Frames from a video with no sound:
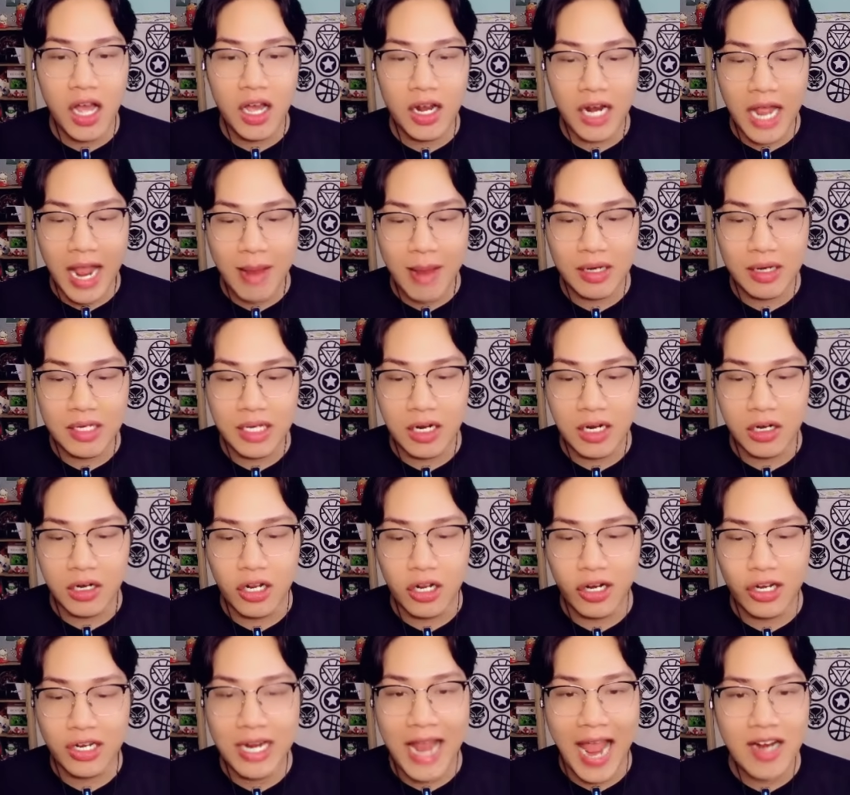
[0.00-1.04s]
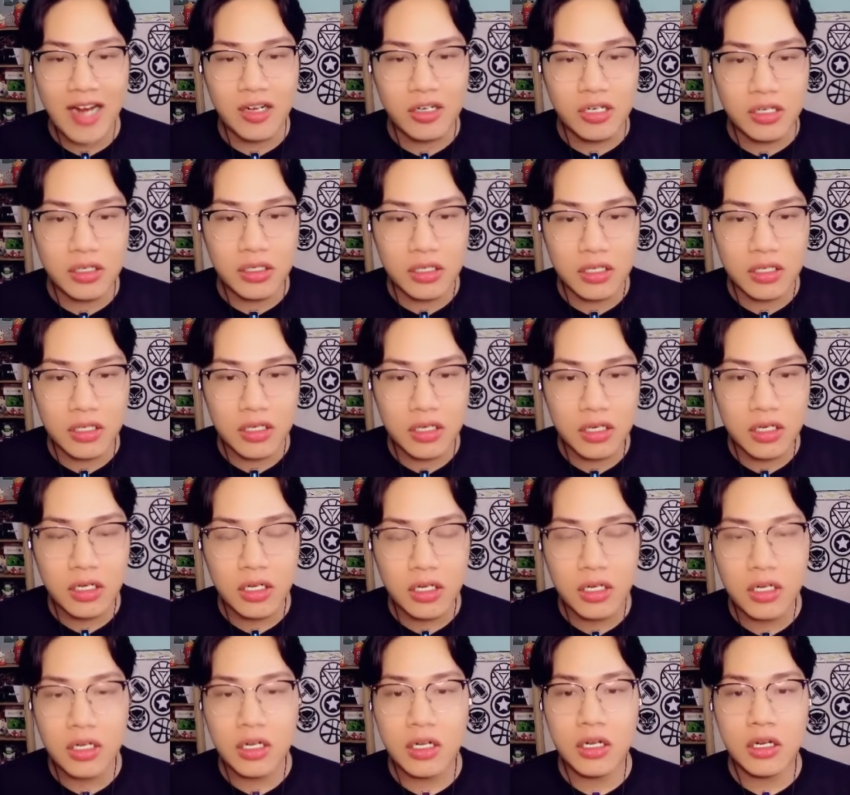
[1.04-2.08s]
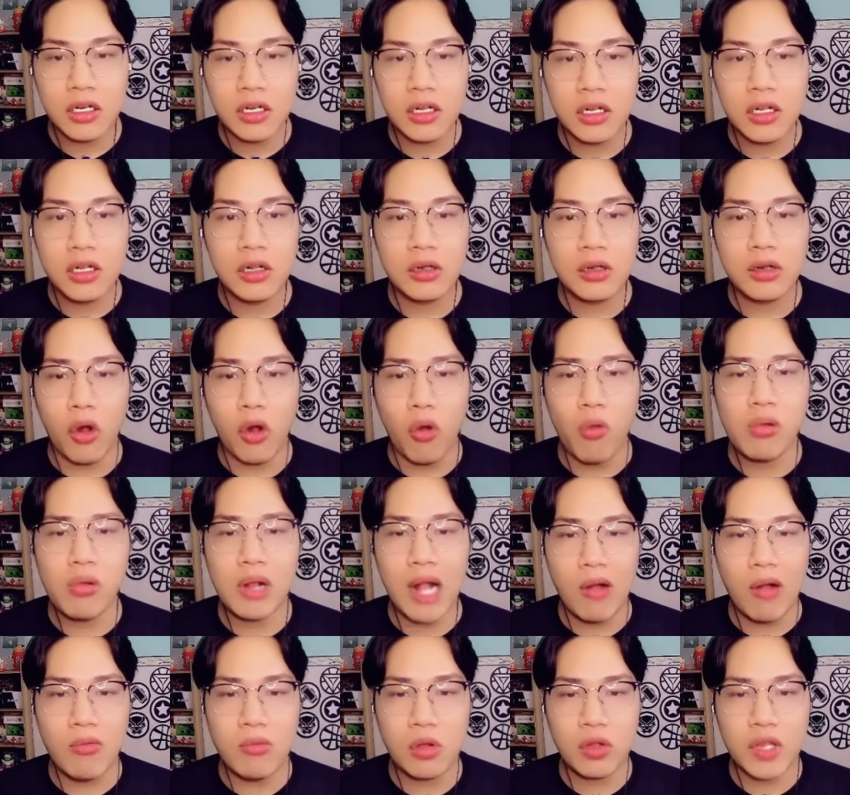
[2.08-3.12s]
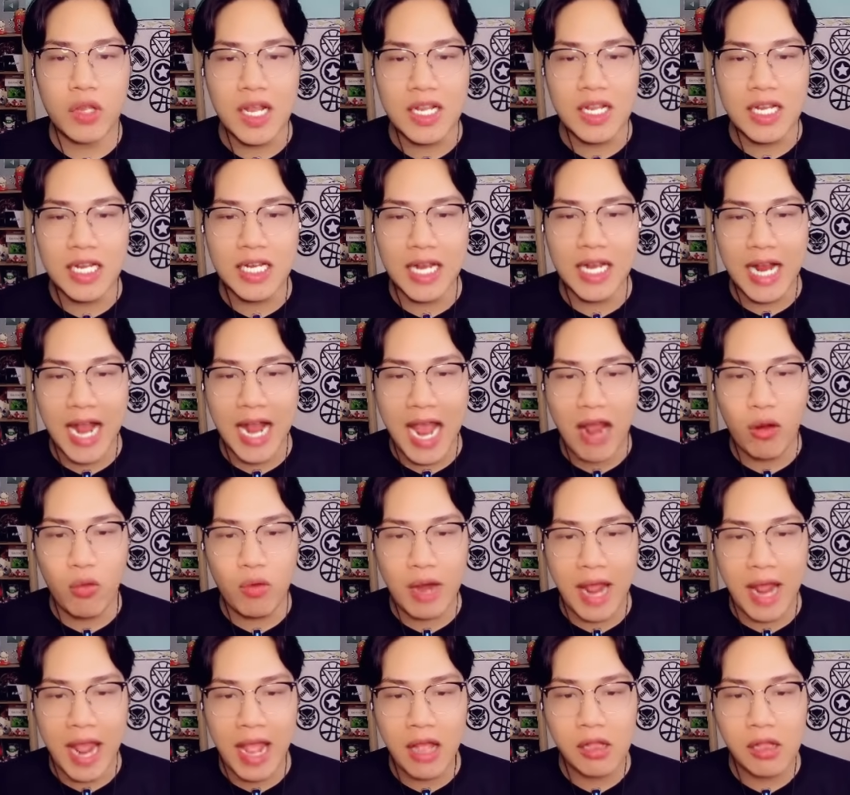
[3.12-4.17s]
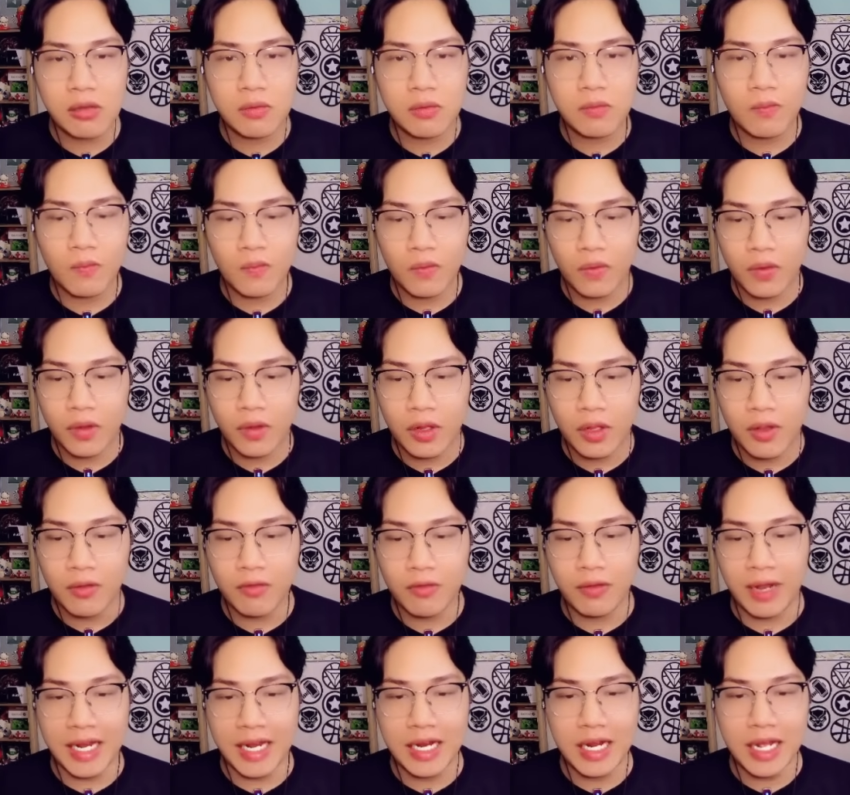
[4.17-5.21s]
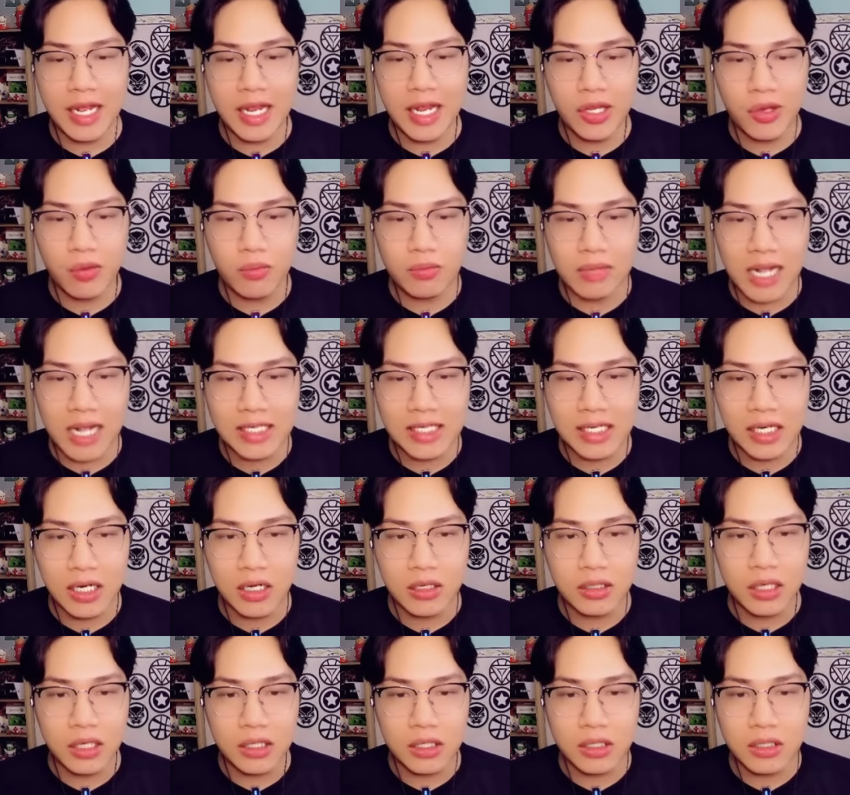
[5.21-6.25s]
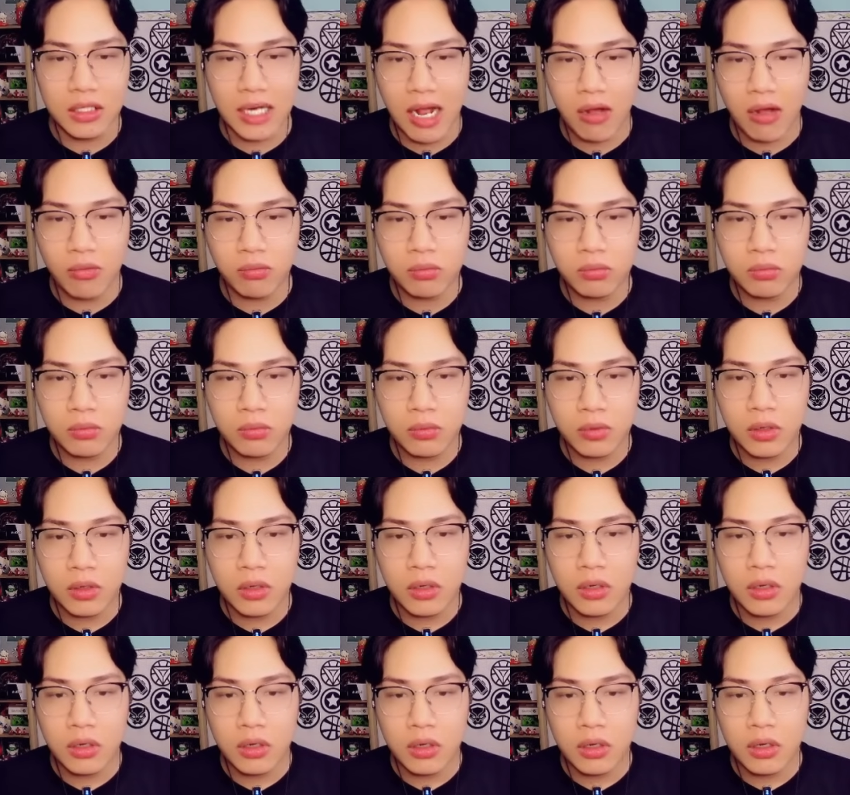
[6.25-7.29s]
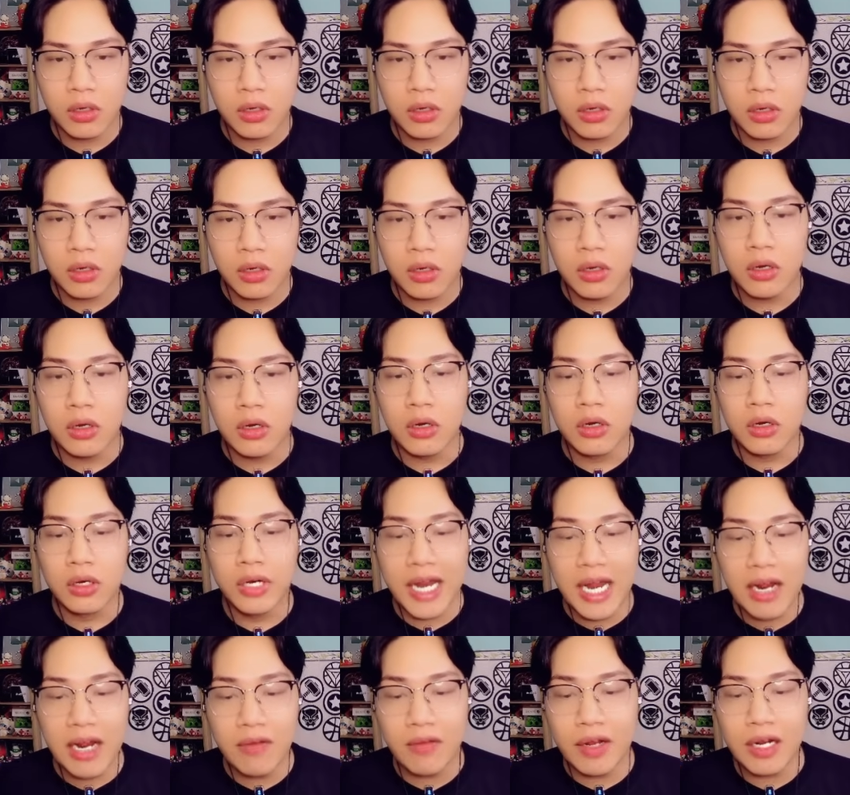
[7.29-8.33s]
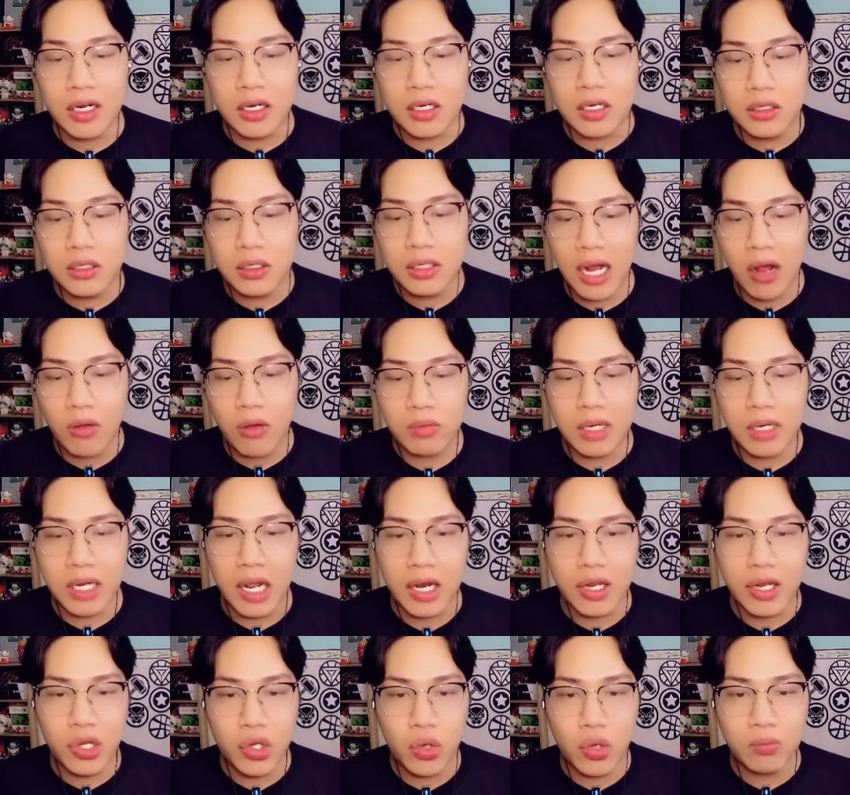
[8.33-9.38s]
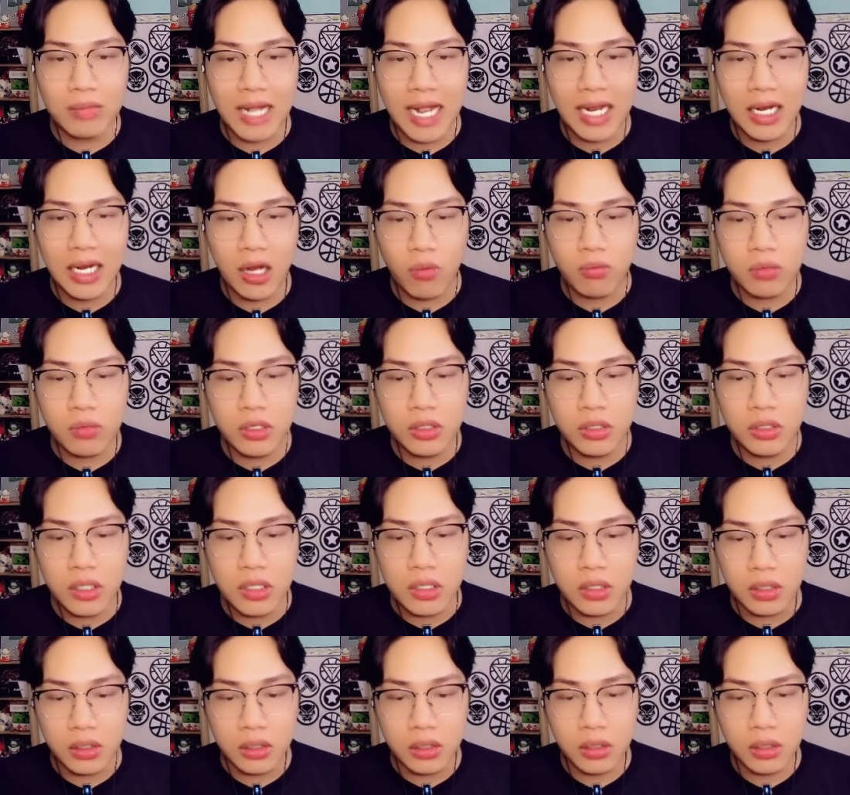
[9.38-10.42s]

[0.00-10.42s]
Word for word: à, đây mình sẽ thử thịt cá nướng cũng không có chuyện gì xảy ra luôn nè oh, vậy thì chúng ta sẽ thử thịt thư không riêng với thịt thư không thì hình như chúng ta không nướng được